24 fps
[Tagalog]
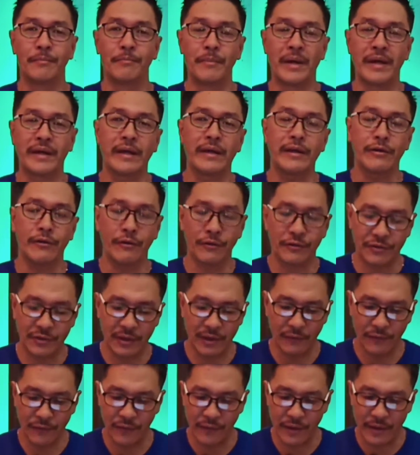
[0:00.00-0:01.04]
making
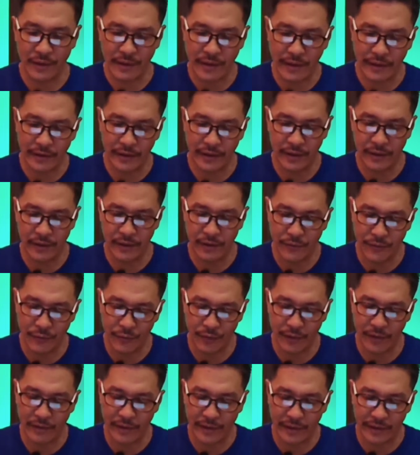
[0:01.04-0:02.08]
yourself ready
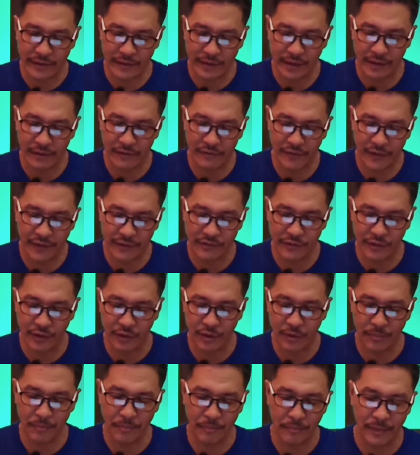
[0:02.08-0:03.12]
for a great harvest
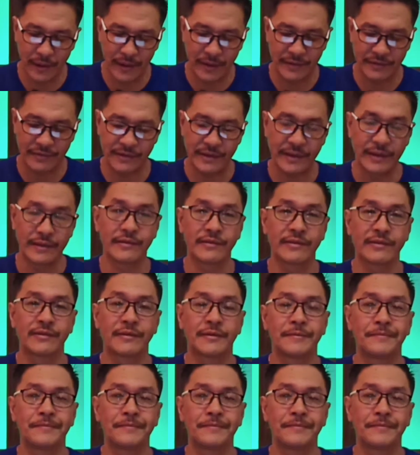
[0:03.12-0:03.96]
of blessings.